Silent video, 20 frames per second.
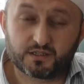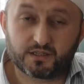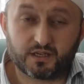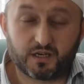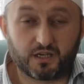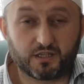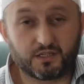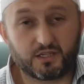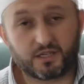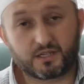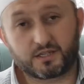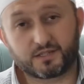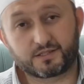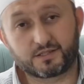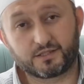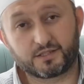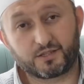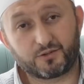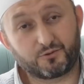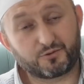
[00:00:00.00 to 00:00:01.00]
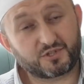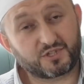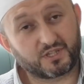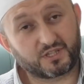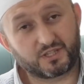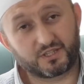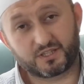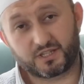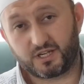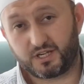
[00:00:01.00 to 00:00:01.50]
Allah katında o
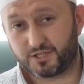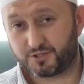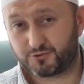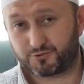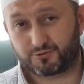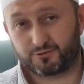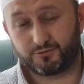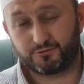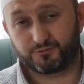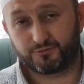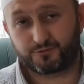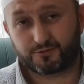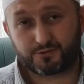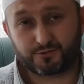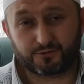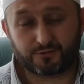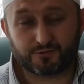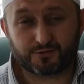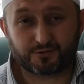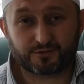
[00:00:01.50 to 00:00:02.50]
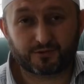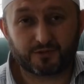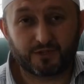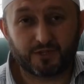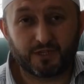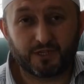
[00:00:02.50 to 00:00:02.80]
şekilde haşr olunursunuz.